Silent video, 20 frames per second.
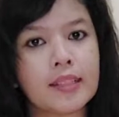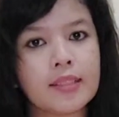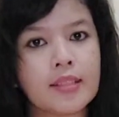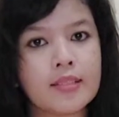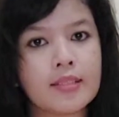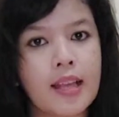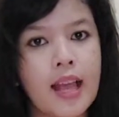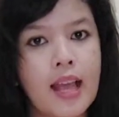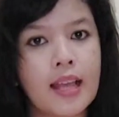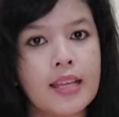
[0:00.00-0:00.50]

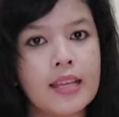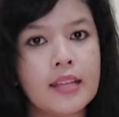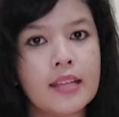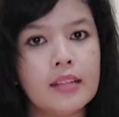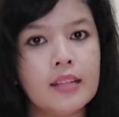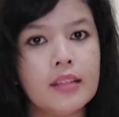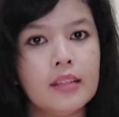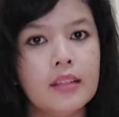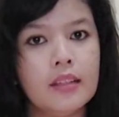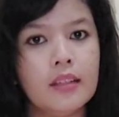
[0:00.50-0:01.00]
atas
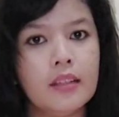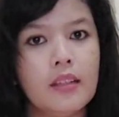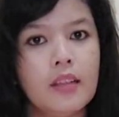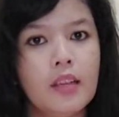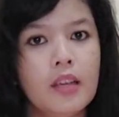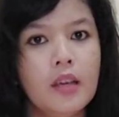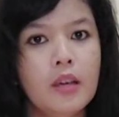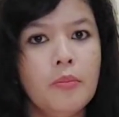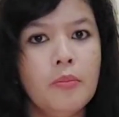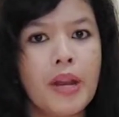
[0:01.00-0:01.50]
air.
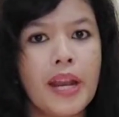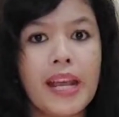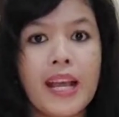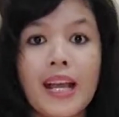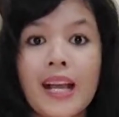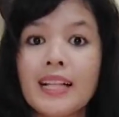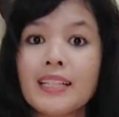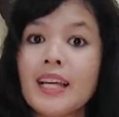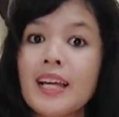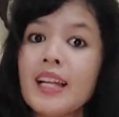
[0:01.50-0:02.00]
Mereka
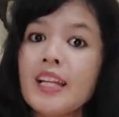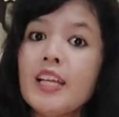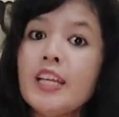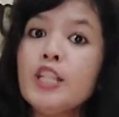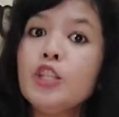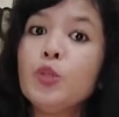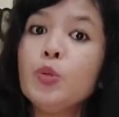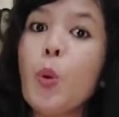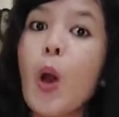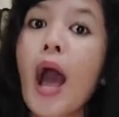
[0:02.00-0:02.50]
katakan
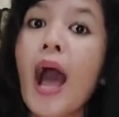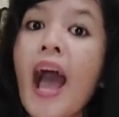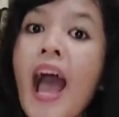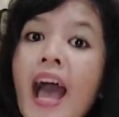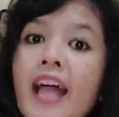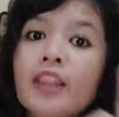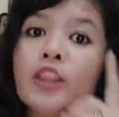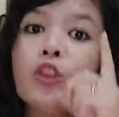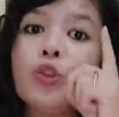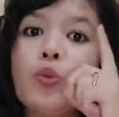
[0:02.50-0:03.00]
itu
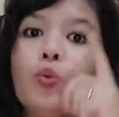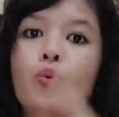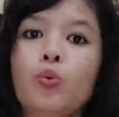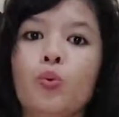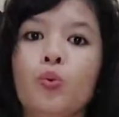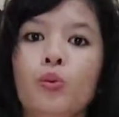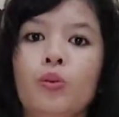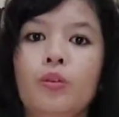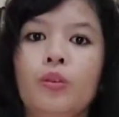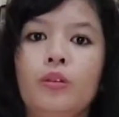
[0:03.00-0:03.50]

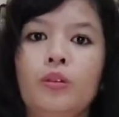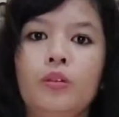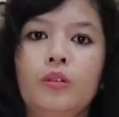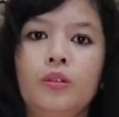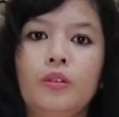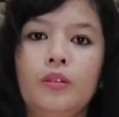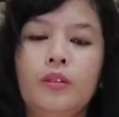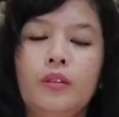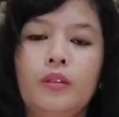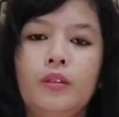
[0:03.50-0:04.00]
hantu.
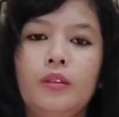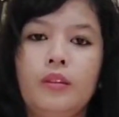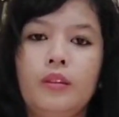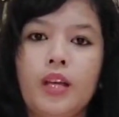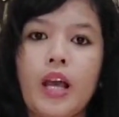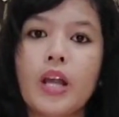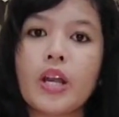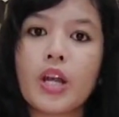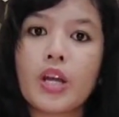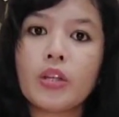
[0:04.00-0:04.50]

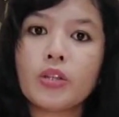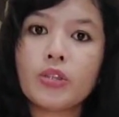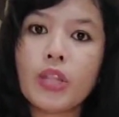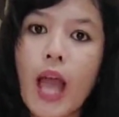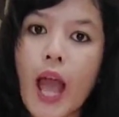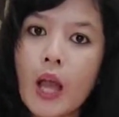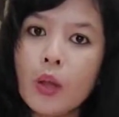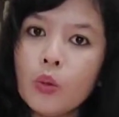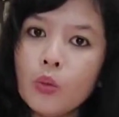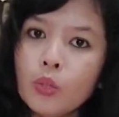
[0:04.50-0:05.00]
Karena
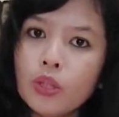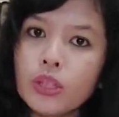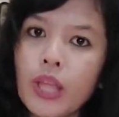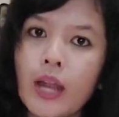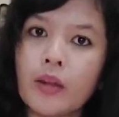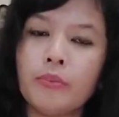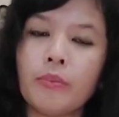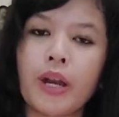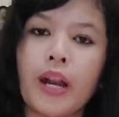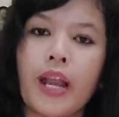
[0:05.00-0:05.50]

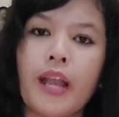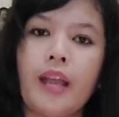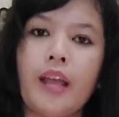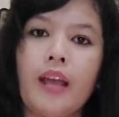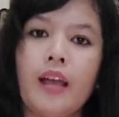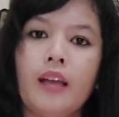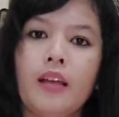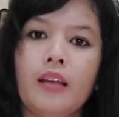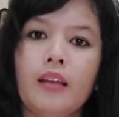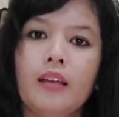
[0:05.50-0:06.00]
ketakutan
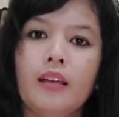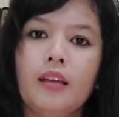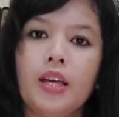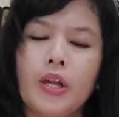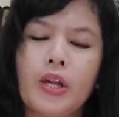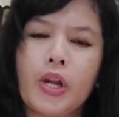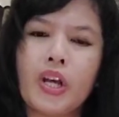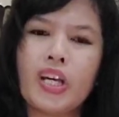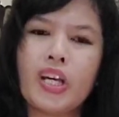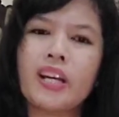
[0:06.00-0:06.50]
mereka,
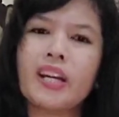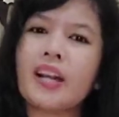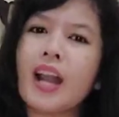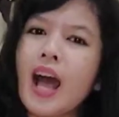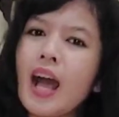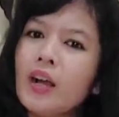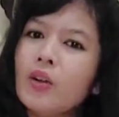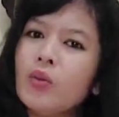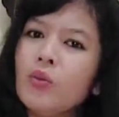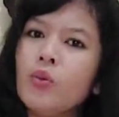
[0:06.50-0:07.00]
karena
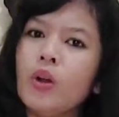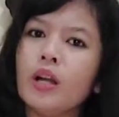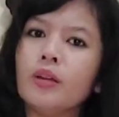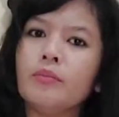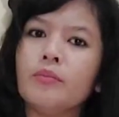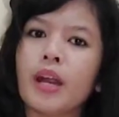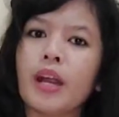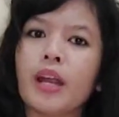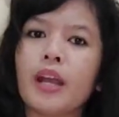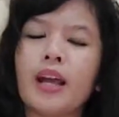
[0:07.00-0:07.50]
keraguan
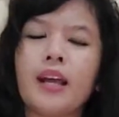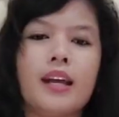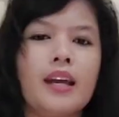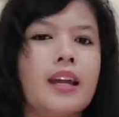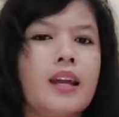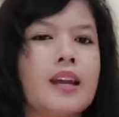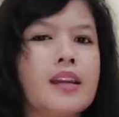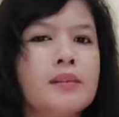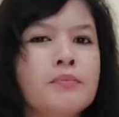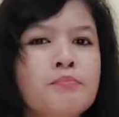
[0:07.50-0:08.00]
mereka,
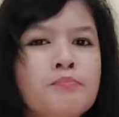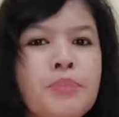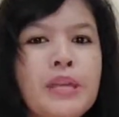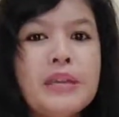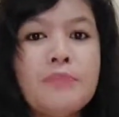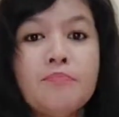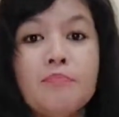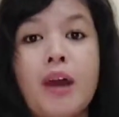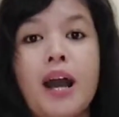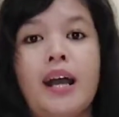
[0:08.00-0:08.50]
karena
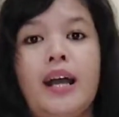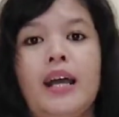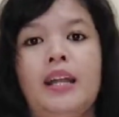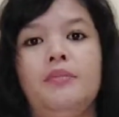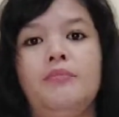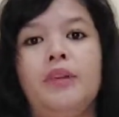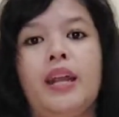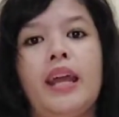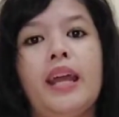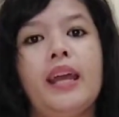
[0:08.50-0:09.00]
kebimbangan
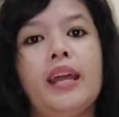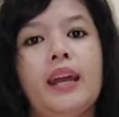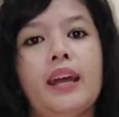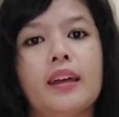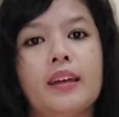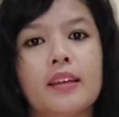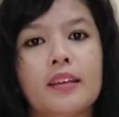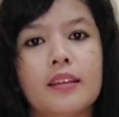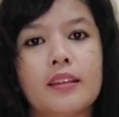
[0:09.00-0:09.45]
mereka.